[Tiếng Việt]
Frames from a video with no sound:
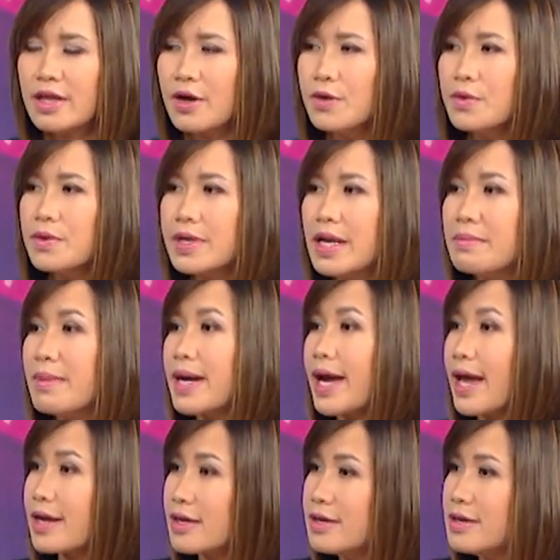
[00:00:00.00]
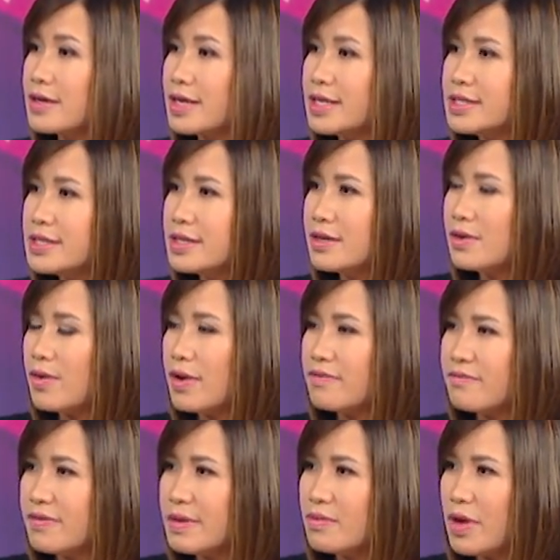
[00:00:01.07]
thể uống để mà ngăn ngừa cái chứng
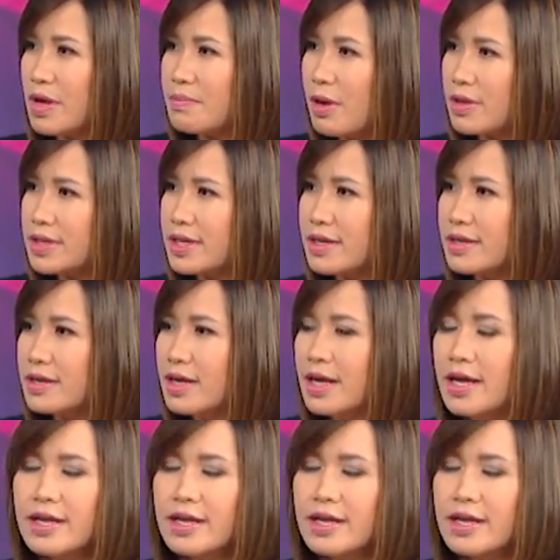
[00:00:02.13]
viêm loét bao tử.